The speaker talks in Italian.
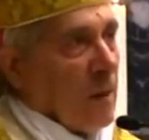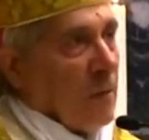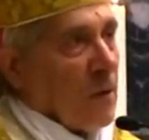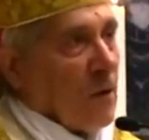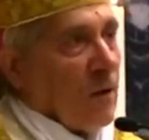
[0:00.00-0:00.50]

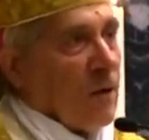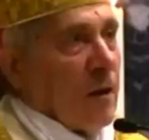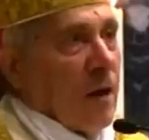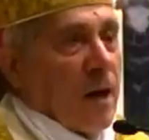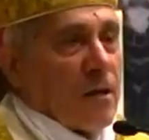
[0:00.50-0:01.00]
però
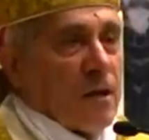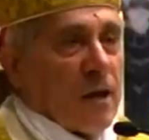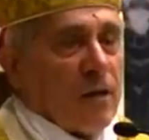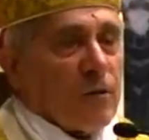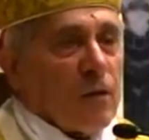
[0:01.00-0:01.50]
ha
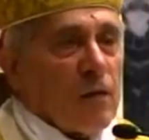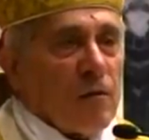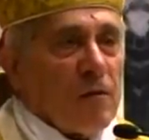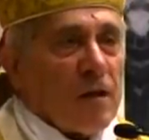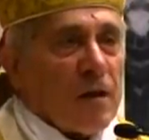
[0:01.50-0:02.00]
cercato di
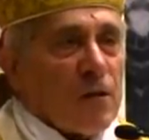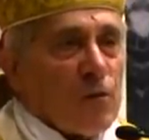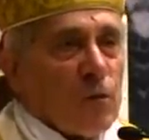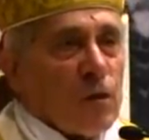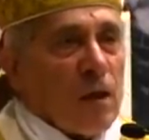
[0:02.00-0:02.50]
vivere il
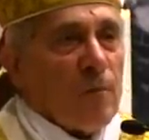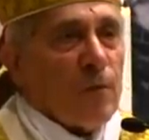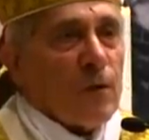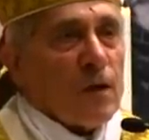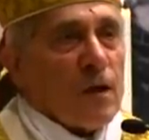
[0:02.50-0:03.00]
suo
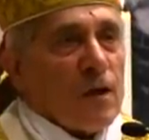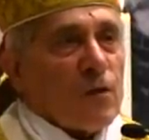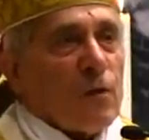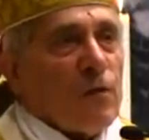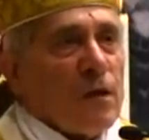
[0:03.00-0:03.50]
tempo e la
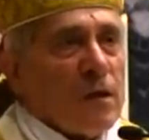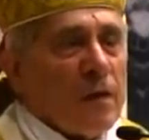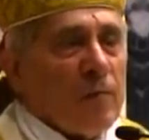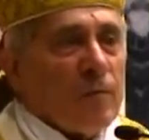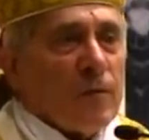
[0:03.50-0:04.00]
sua
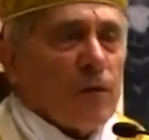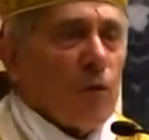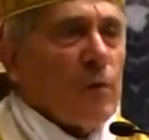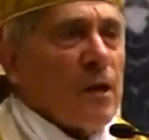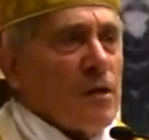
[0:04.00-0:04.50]
vita
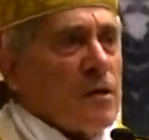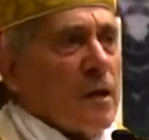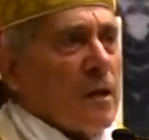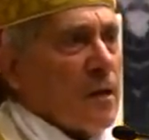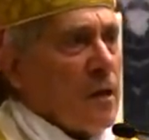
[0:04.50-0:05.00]
come
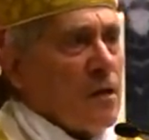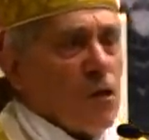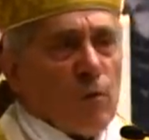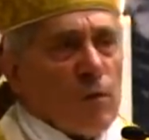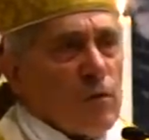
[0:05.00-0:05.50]

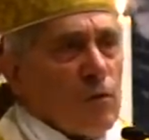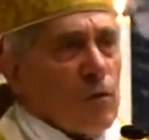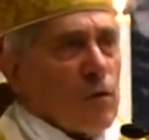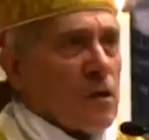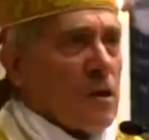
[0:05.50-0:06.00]
ricercatrice, come
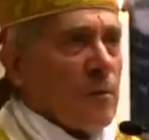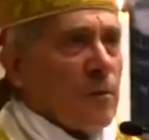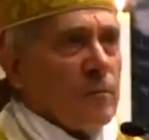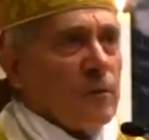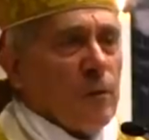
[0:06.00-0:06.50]
studiosa di,
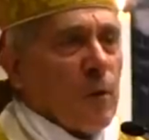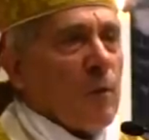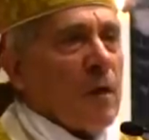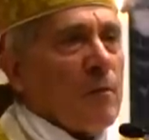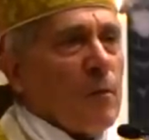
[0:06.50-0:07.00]
di,
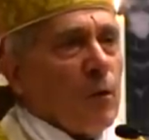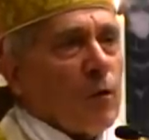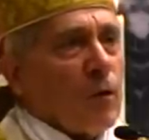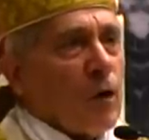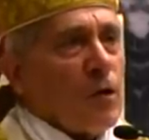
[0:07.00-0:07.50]
problemi
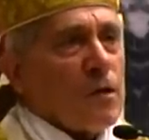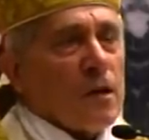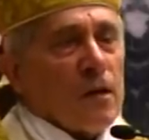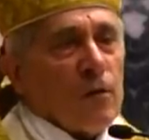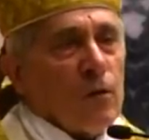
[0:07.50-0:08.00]
molto
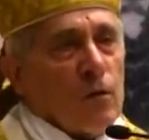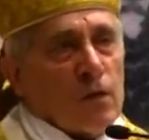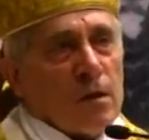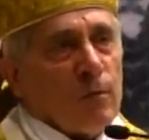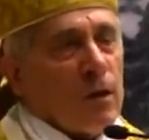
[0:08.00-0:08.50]
grossi che noi non
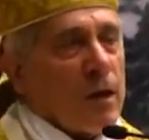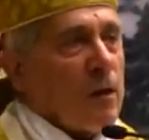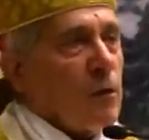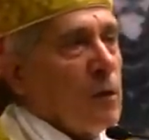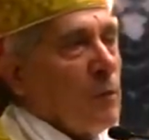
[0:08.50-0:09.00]
siamo in
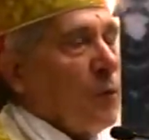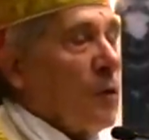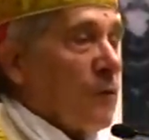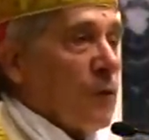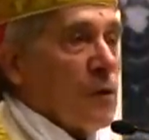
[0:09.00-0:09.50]
grado
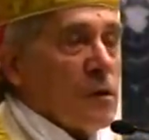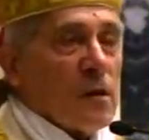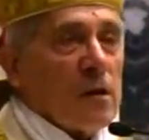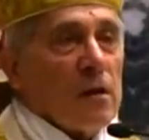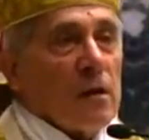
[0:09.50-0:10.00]
neppure forse
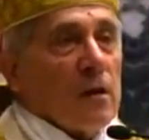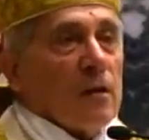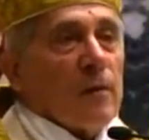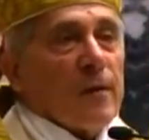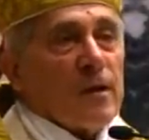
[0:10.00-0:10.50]
di,
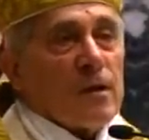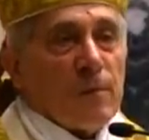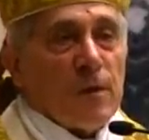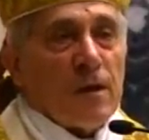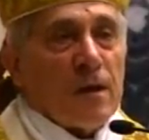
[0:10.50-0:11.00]
di
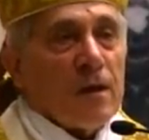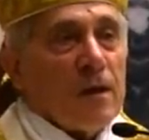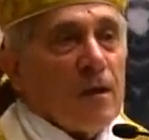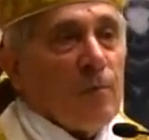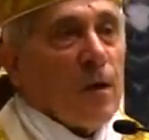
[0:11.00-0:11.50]

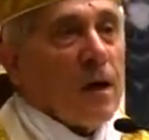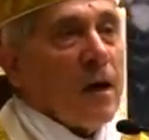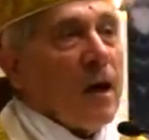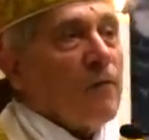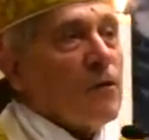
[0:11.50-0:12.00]
percepire,
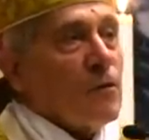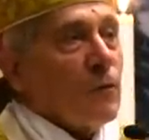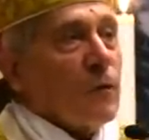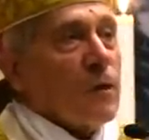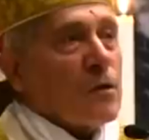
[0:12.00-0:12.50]
ma ha
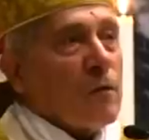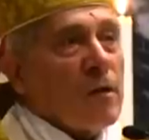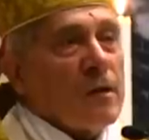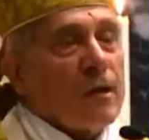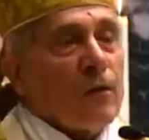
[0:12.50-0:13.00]
vissuto la sua
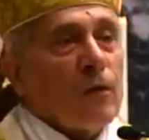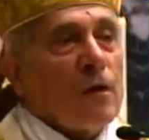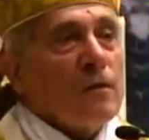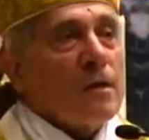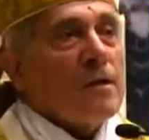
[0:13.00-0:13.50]
vita con
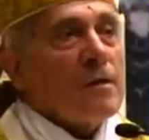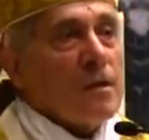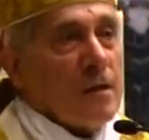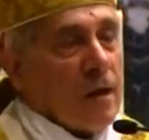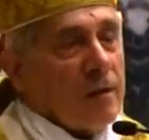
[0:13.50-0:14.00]

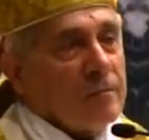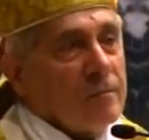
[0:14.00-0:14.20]
intensità.